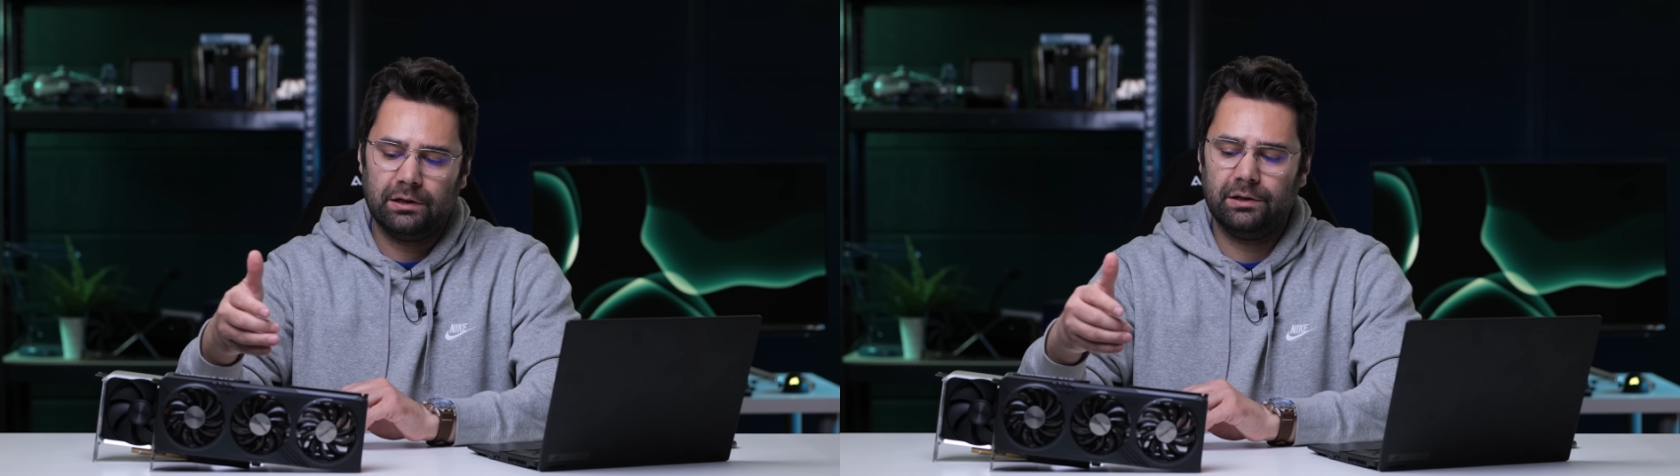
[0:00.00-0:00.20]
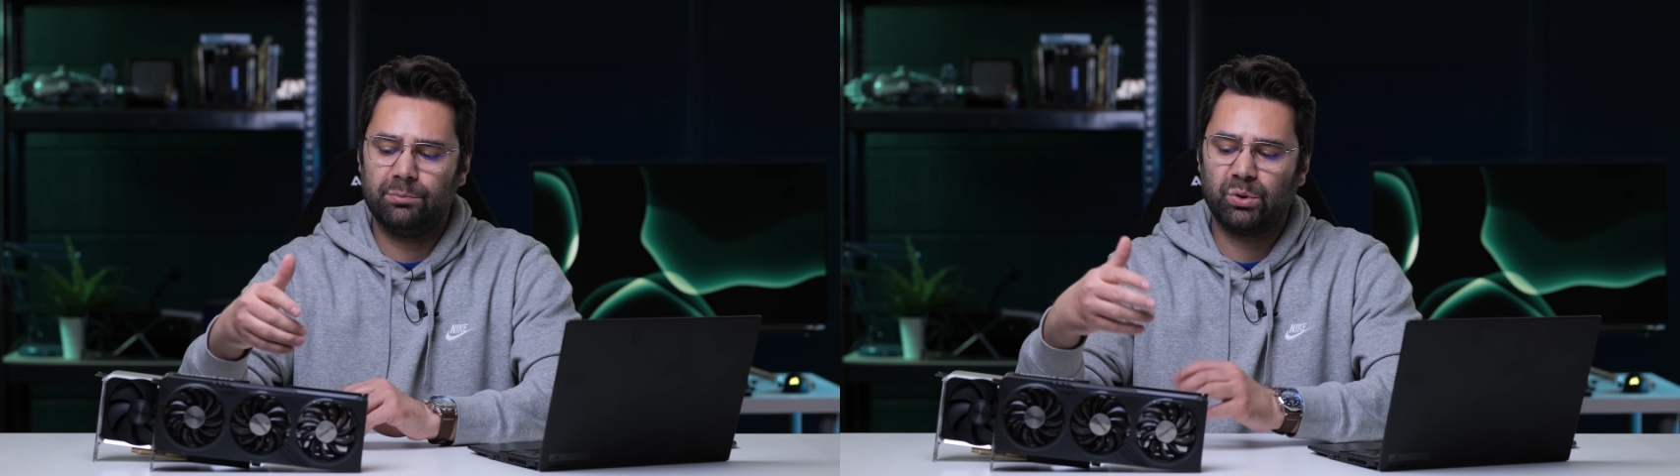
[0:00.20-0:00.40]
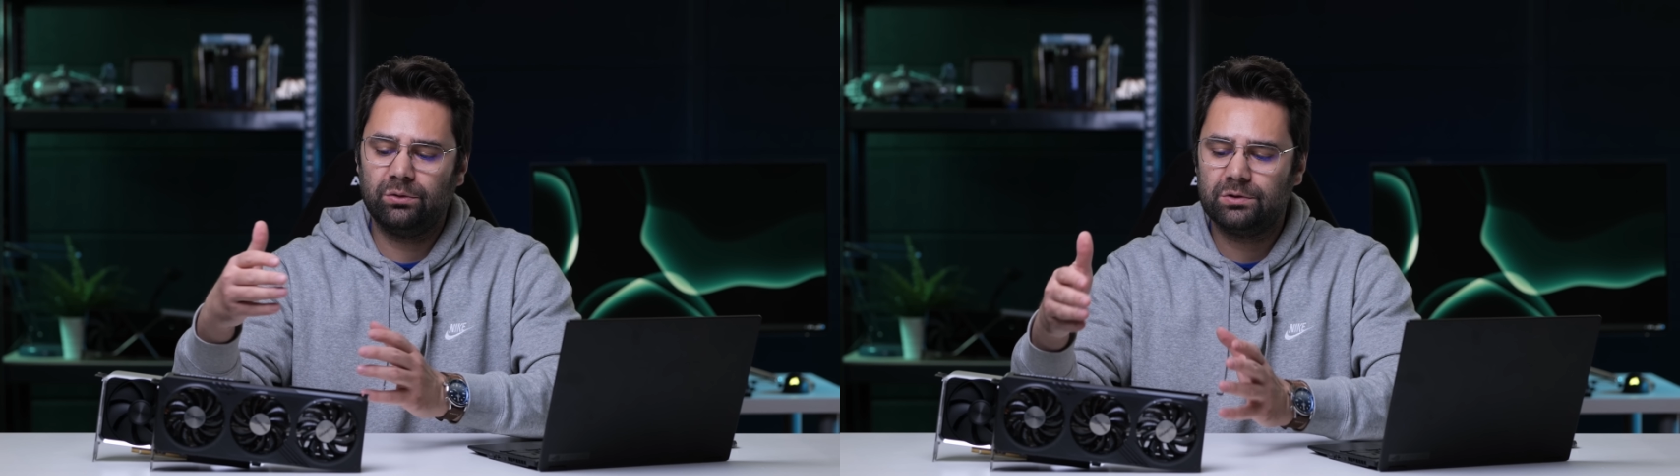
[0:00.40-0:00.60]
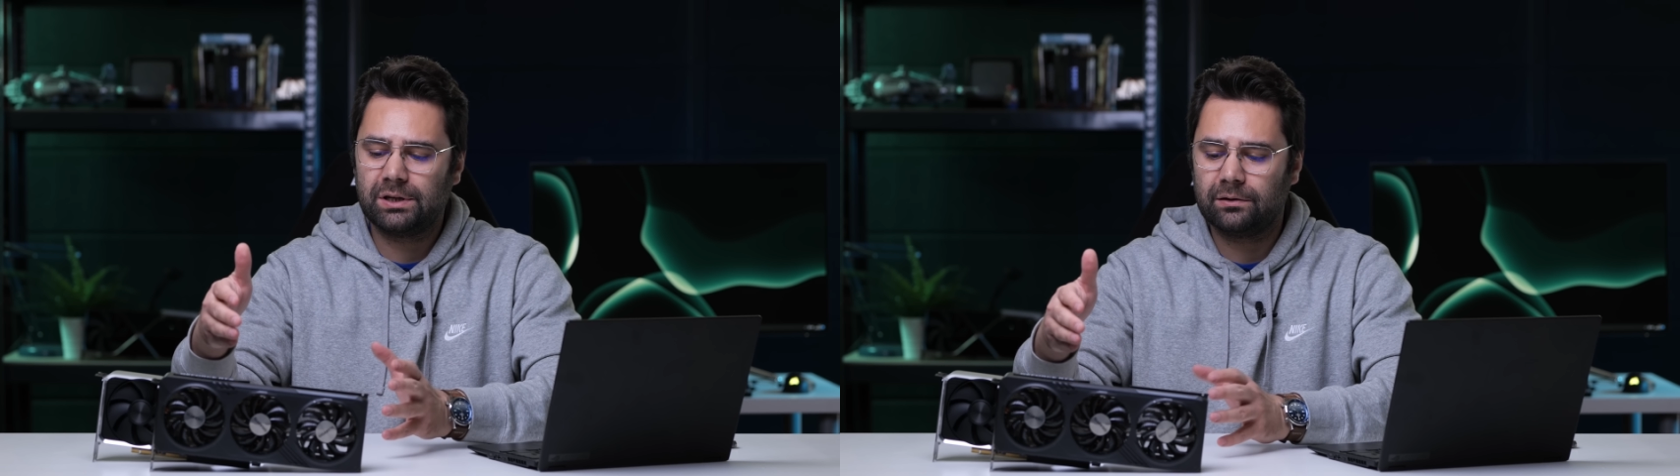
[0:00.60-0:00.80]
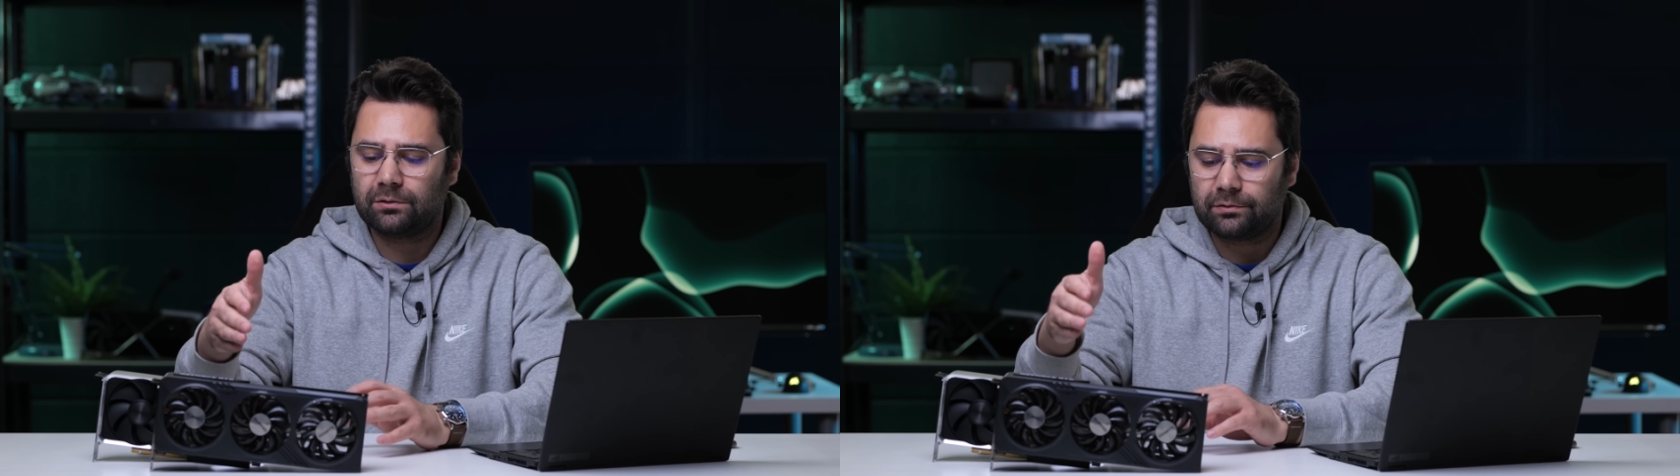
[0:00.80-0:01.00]
e,
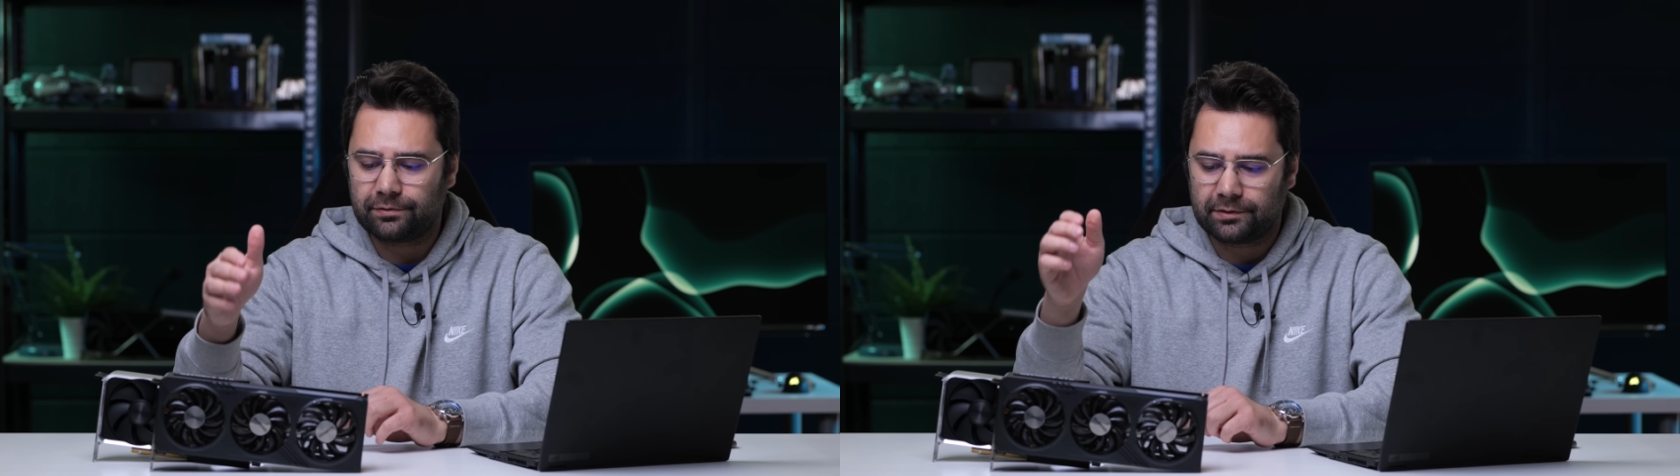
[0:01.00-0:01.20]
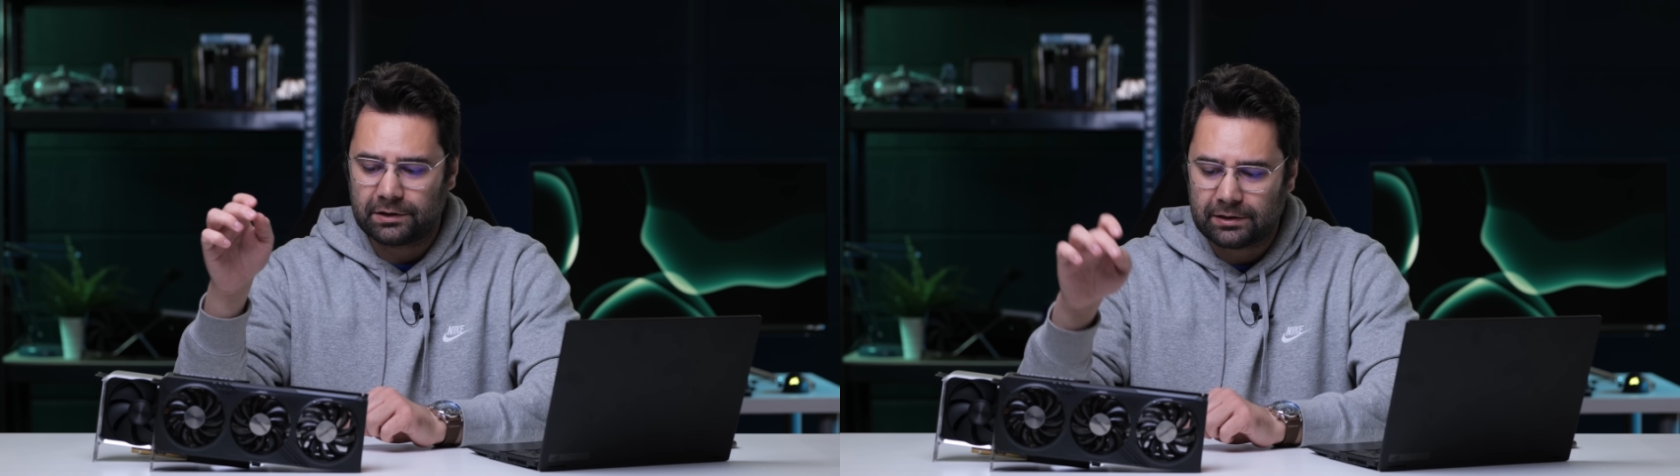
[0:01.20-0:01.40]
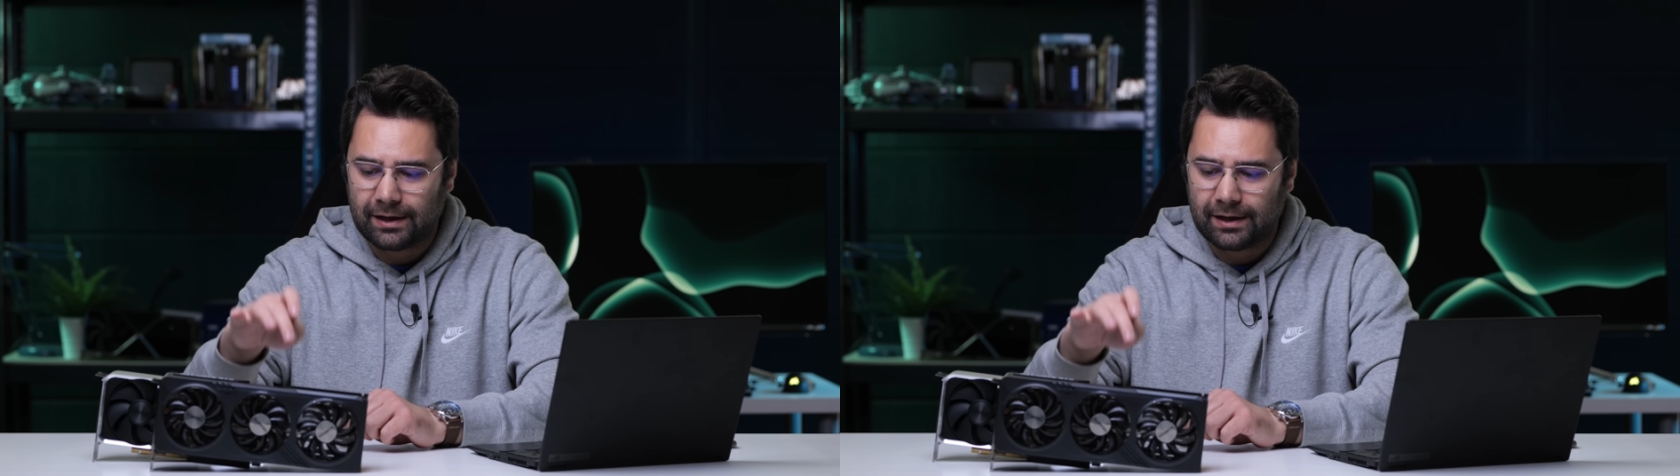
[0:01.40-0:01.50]
producentów e,